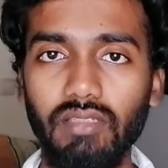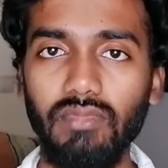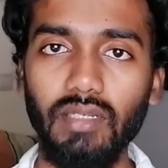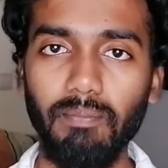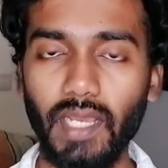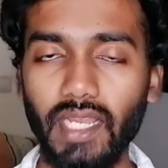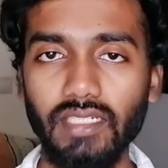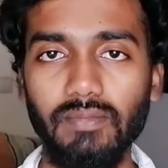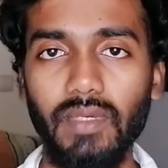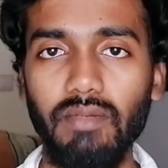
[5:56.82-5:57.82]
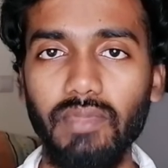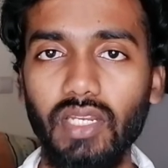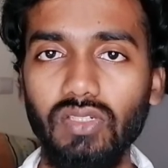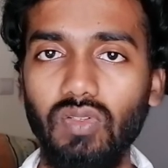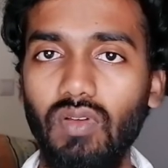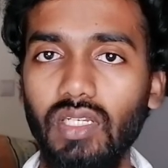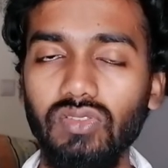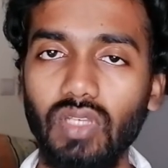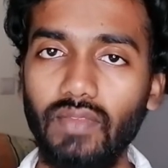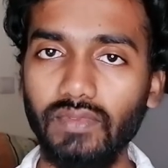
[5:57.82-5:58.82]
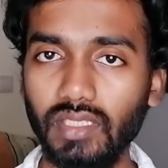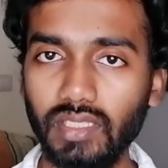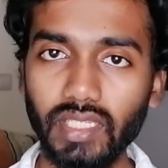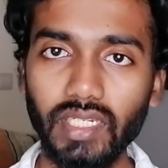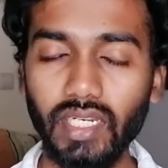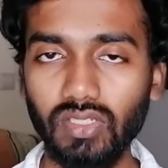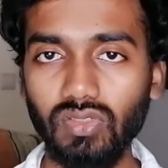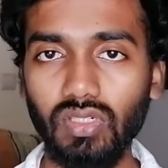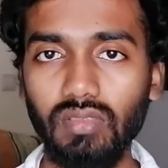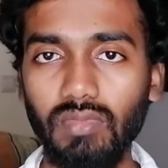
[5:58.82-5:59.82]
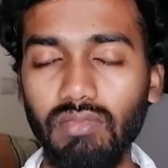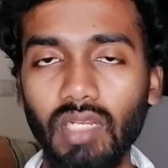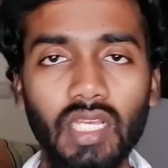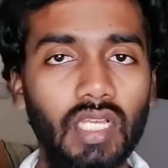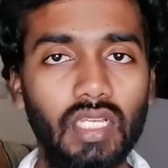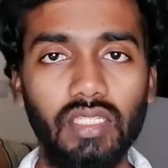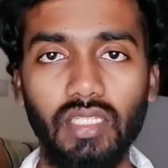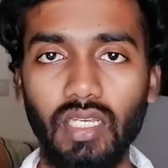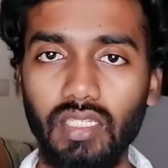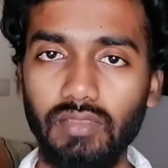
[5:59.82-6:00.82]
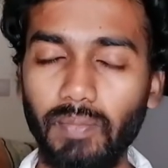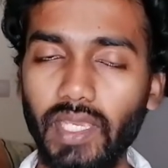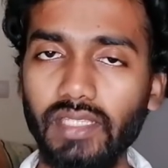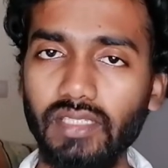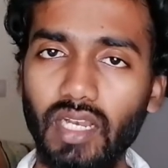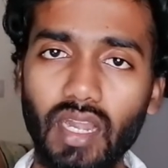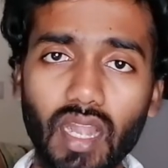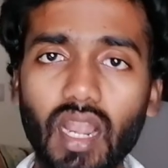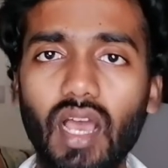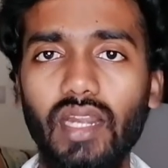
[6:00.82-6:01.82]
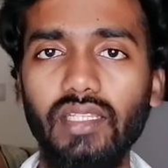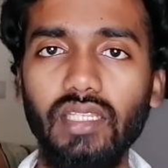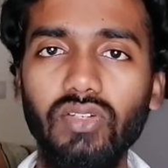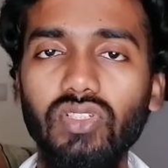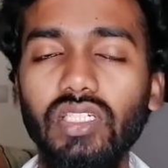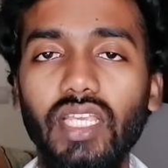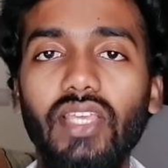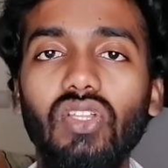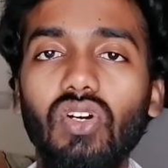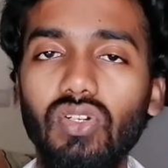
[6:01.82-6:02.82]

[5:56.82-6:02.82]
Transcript: பார்த்தோம்னா பேன்ஸ் பெர்மியான்னு சொல்லுவாங்க ஸோ அந்த தியரி என்ன சொல்லுதுன்னு பார்த்தோம்னா இந்த ஸ்பேஸில் எல்லா இடத்துலையும் வந்துட்டு ஏதோ